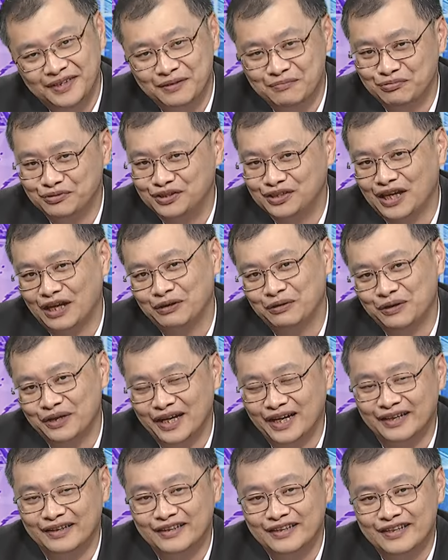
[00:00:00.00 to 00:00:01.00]
你不知道对不
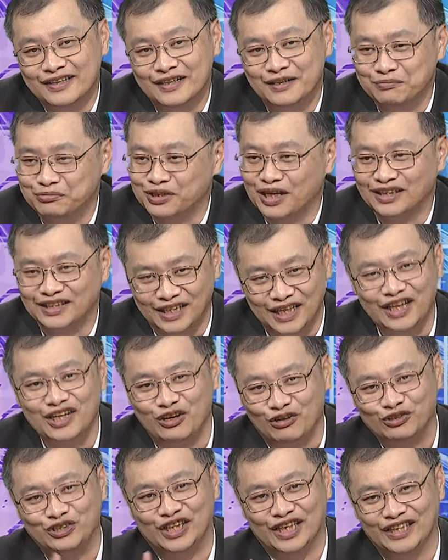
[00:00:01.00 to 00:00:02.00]
对？你不知道这
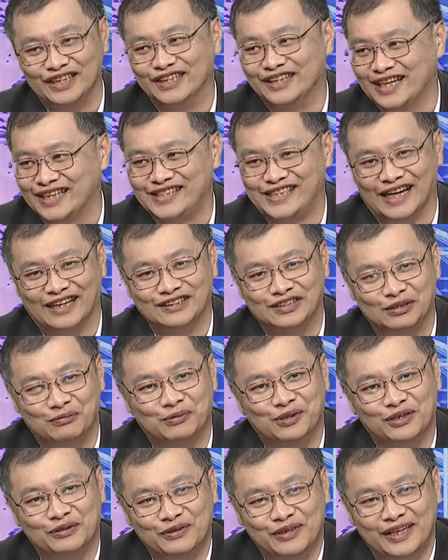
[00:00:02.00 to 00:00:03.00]
些有钱人在想
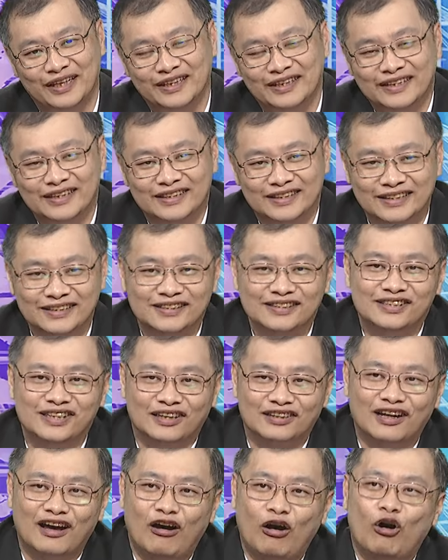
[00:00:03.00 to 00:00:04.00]
什么对不对？你只
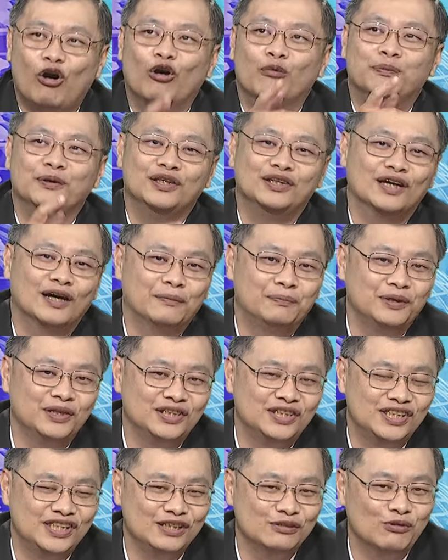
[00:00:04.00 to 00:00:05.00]
想到哦，比特
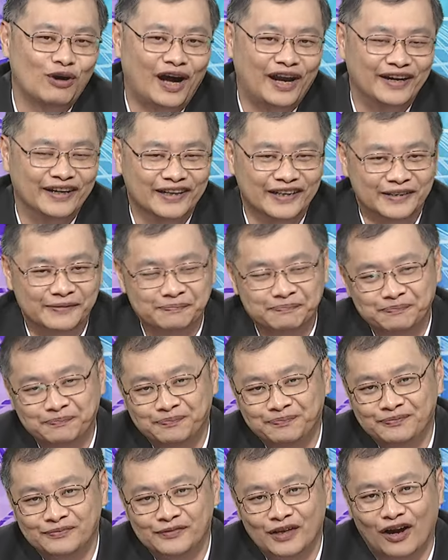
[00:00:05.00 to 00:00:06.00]
币七万了，
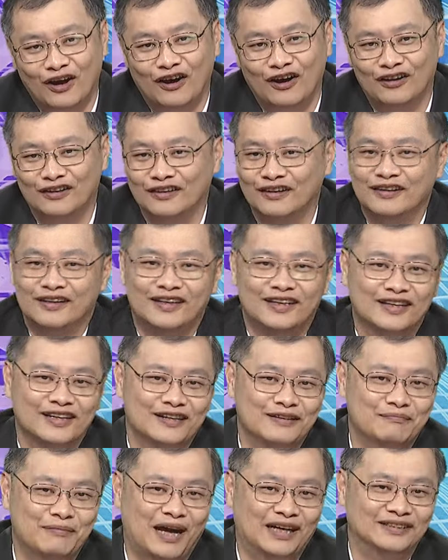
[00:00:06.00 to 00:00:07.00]
哦，那
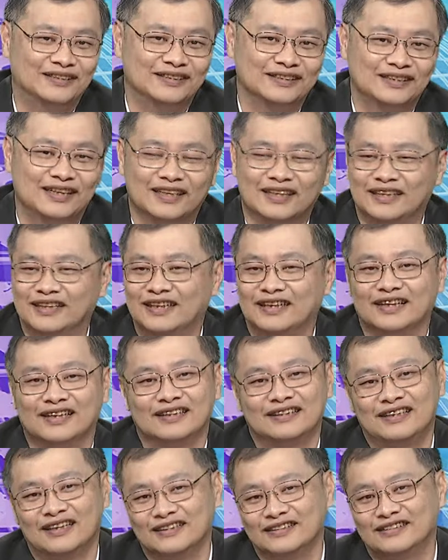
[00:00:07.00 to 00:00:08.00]
个马斯克那
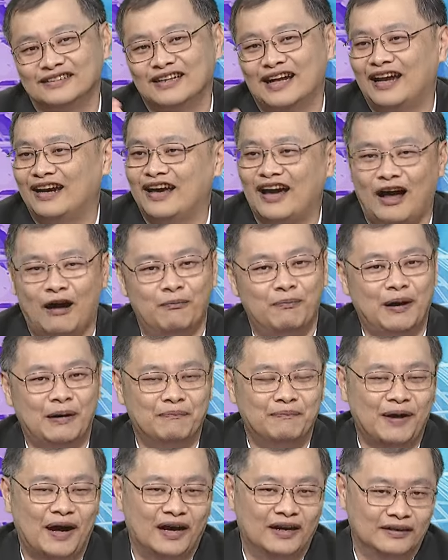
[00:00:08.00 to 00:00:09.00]
个特斯拉那好
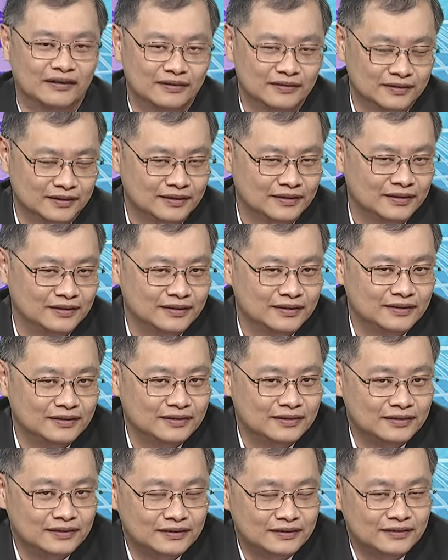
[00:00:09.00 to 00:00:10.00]
棒棒，
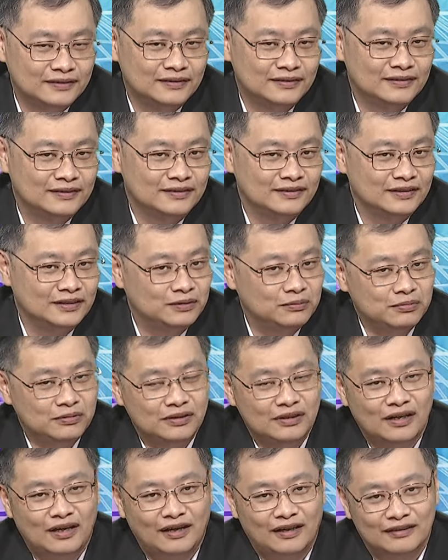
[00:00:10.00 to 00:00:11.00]
你知不
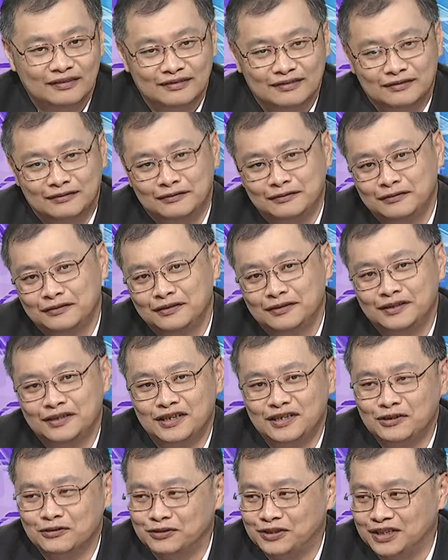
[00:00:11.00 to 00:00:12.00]
知道这
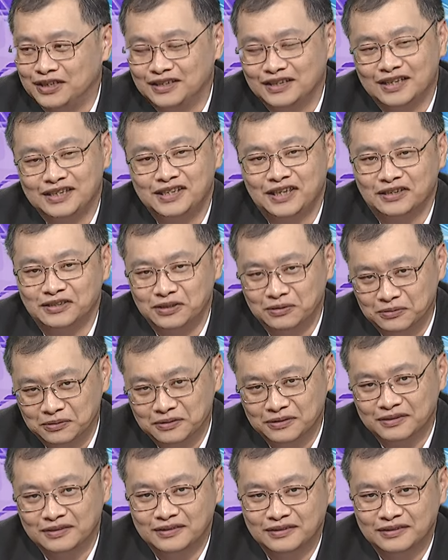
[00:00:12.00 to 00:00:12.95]
些有钱人在想什么？